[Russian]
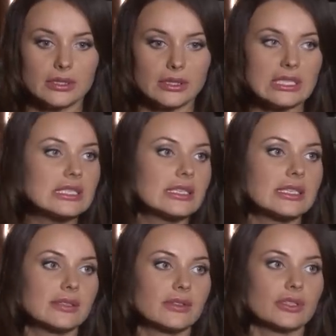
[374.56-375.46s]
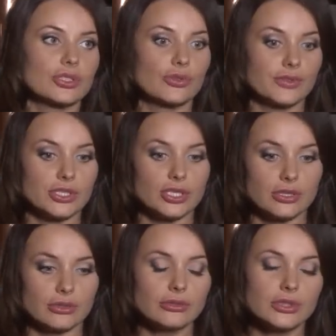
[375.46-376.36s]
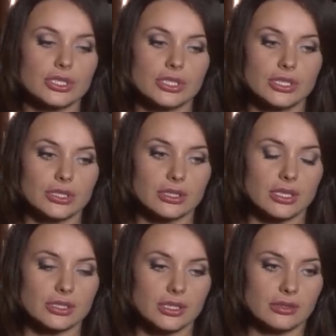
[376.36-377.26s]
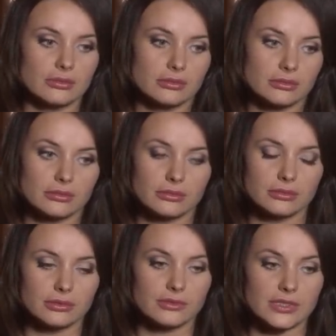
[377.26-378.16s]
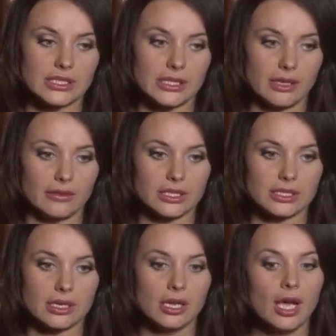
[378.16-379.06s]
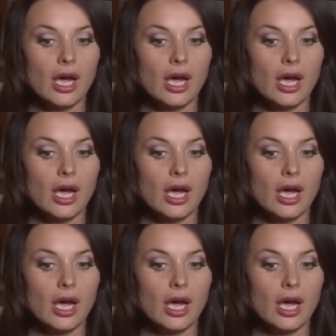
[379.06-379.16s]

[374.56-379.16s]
естественно, что в течение года женщина должна восстановиться.